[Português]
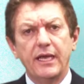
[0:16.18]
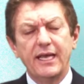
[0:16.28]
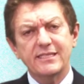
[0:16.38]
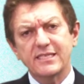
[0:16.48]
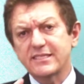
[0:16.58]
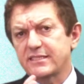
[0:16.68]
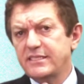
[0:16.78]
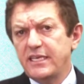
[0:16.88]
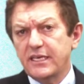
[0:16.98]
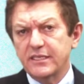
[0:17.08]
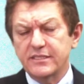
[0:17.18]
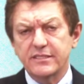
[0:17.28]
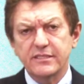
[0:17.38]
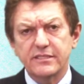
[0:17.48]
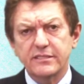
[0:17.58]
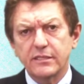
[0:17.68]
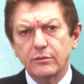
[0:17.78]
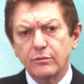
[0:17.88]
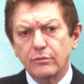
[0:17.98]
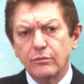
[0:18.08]
Essas dicas
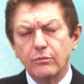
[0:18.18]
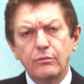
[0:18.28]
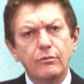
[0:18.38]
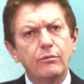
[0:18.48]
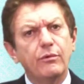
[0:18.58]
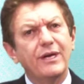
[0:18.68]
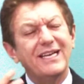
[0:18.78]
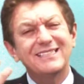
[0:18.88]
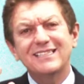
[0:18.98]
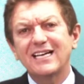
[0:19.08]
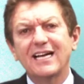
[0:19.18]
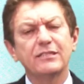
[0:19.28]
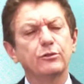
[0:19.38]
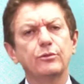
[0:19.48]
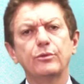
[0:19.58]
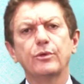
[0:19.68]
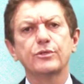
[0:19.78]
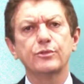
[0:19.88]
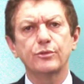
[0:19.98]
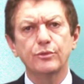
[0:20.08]
são um retrato do
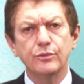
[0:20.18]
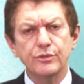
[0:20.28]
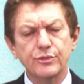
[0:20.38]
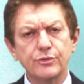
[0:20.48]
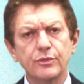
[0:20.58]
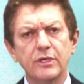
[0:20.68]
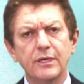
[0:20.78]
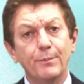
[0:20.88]
nosso curso